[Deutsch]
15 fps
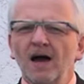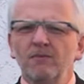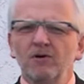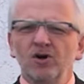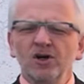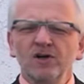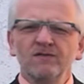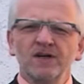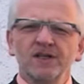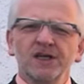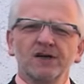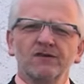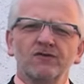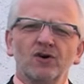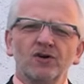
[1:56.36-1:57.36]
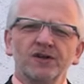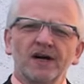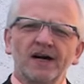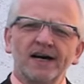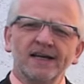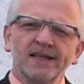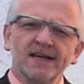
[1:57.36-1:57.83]
Aber irgendwann griff
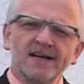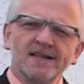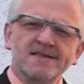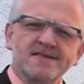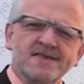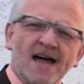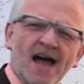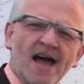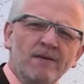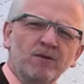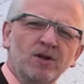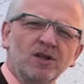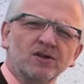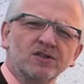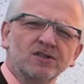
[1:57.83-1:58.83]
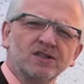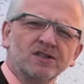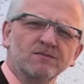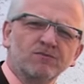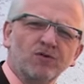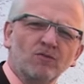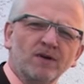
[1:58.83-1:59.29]
Gott ein, nahm ihn aus
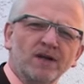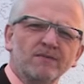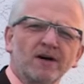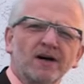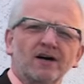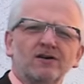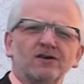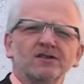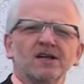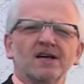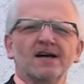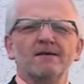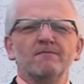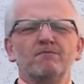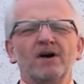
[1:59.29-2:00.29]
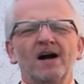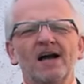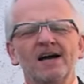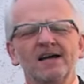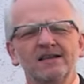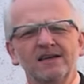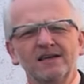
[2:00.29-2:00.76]
diesem Problem heraus,
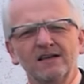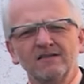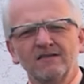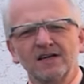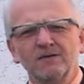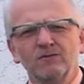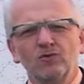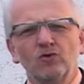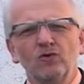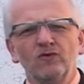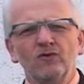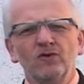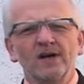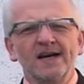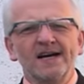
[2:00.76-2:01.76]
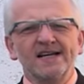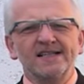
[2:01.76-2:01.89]
brachte ihn in seine Berufung,